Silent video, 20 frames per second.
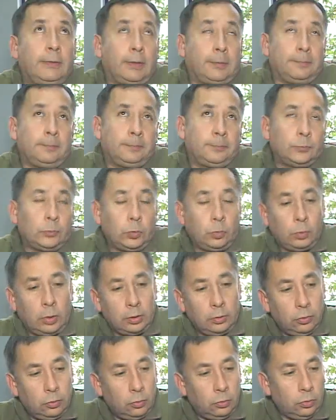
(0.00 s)
A ver,
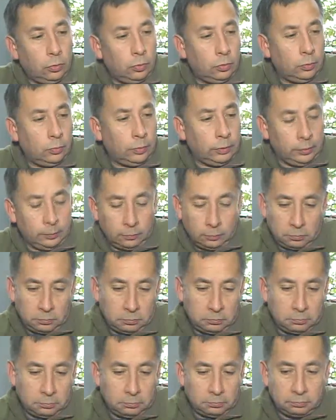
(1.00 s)
cuando
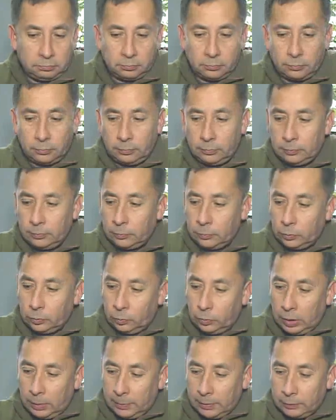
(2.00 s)

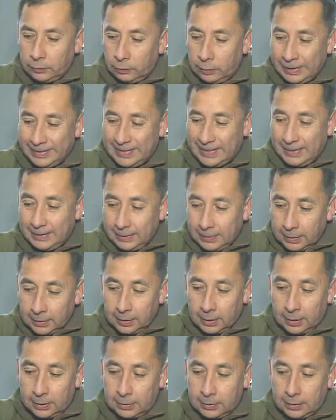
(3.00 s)
una persona se
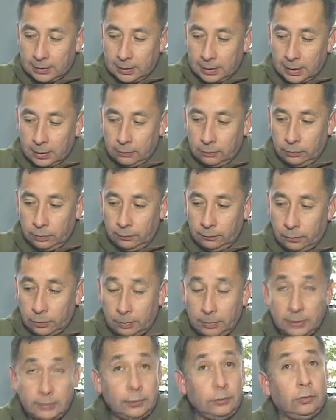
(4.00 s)
niega a entregar
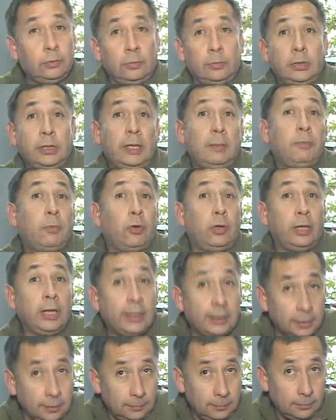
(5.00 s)
información, que es
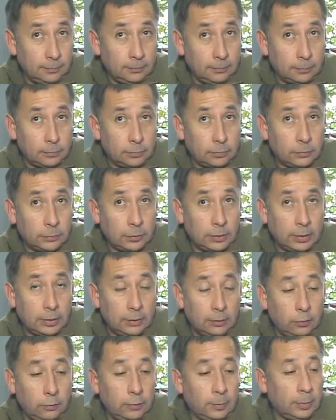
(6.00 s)
por ley,
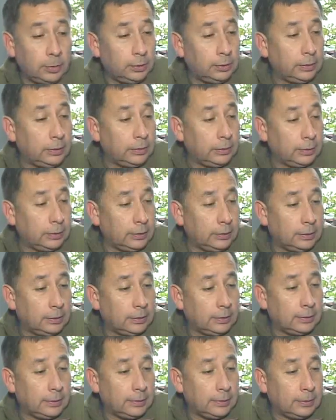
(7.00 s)
ya obviamente
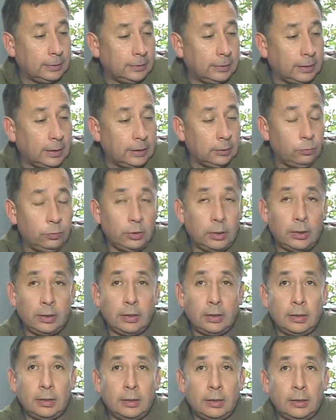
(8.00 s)
eh, hay
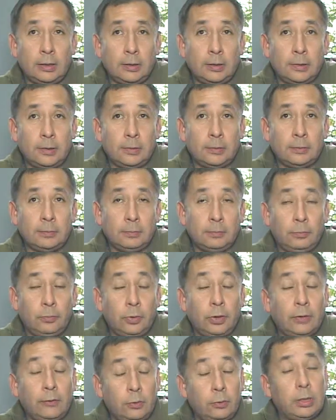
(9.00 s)

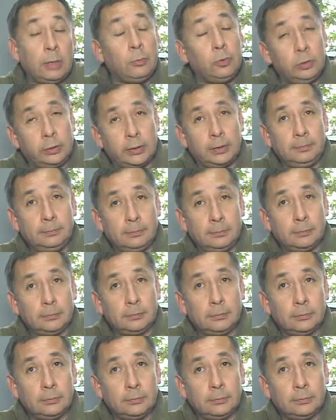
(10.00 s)
una puede haber una multa